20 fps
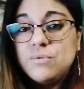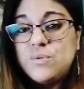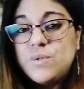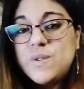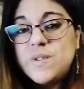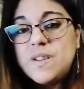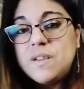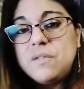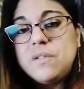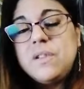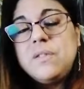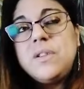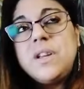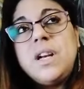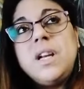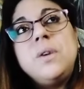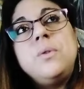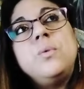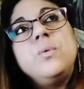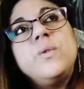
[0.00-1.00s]
vous le savez
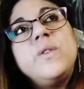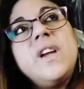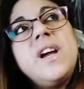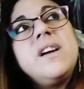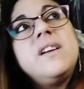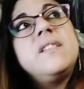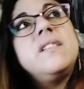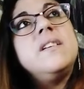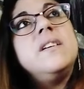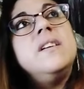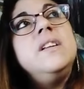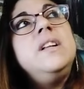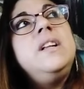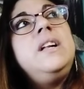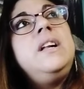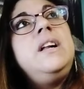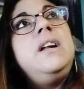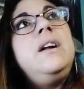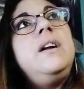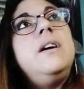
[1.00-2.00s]
via les contacts.
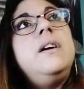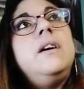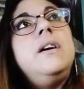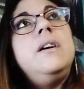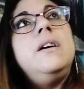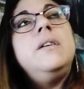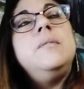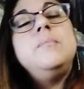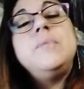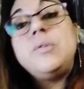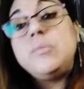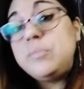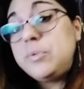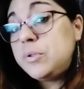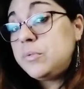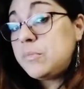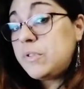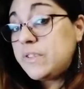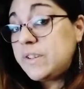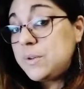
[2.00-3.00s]
Euh, mais on
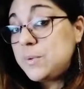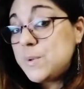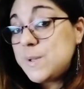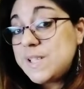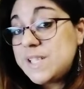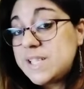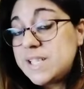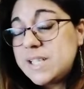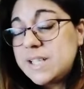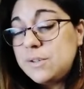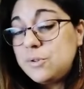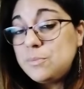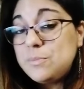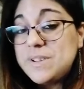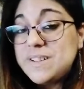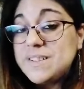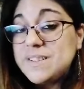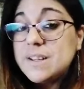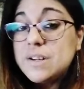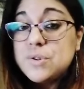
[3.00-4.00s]
peut demander aussi le
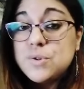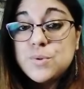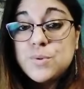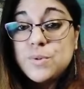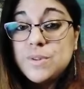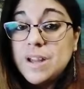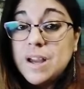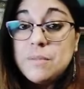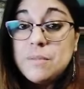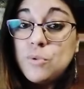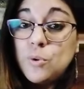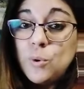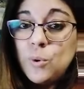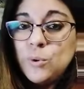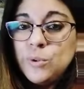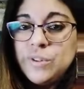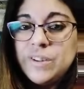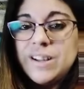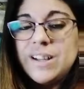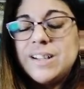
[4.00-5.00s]
message d'une âme
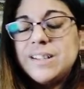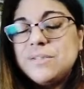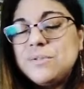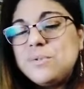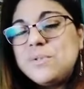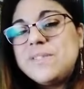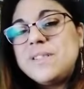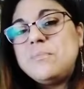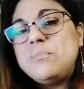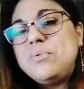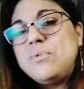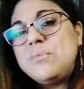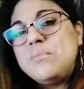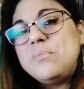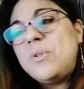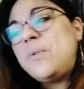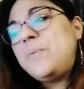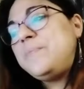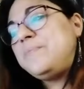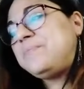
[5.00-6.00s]
autre, hein, tout
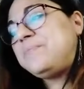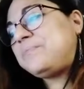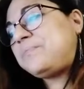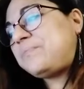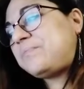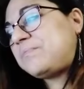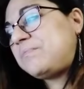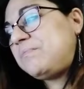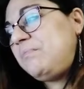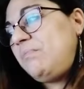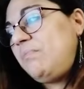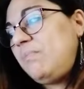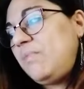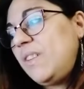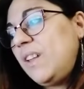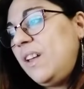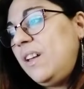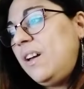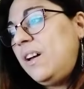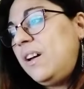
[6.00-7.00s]
simplement.
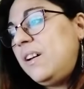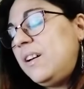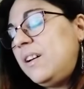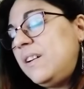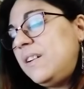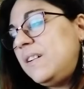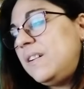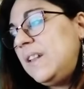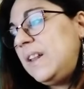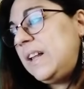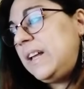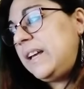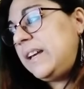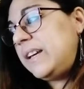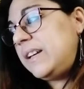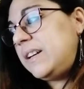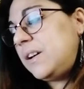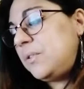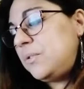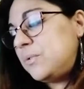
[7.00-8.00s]
Euh,
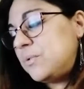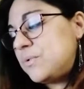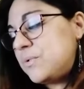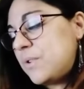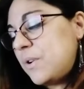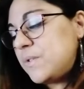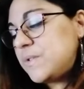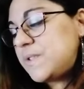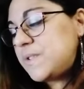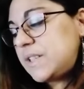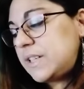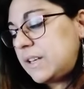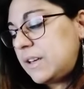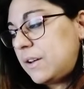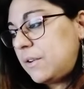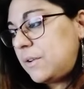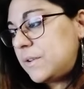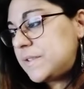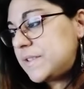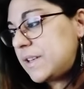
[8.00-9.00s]
et là, en l'occurrence, c'est
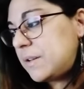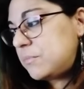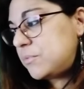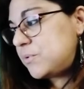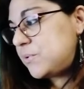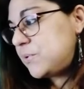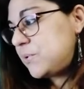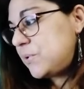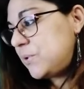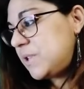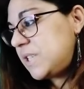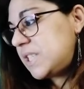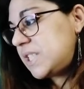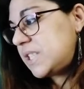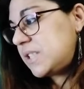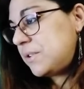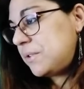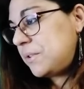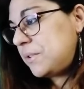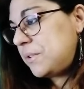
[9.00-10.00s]
euh, un monsieur
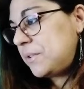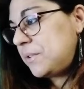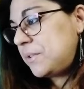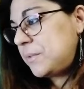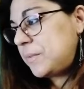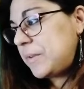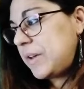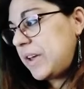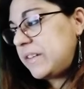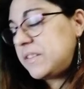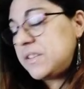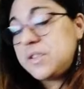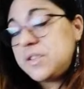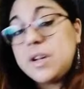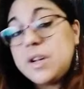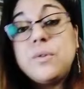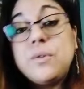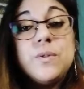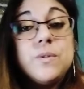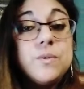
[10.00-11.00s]
qui euh, a
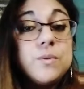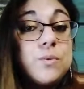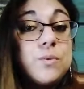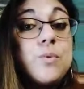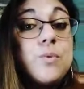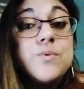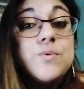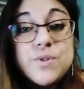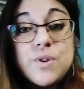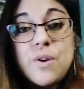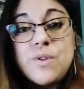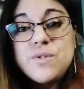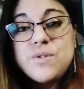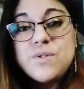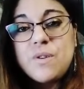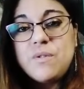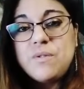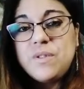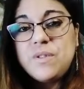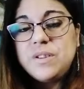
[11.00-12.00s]
déjà
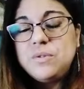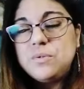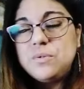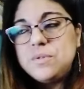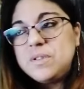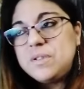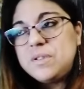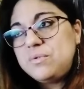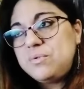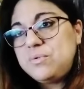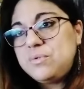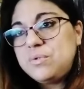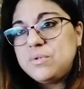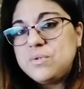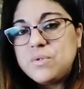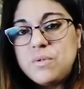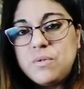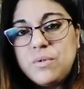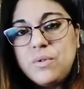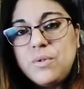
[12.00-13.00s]
conscience en fait de ses
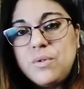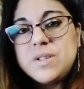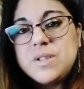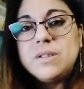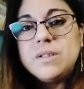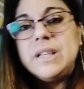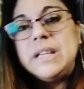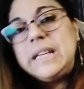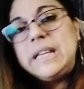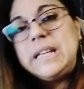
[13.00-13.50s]
futurs enfants, qui,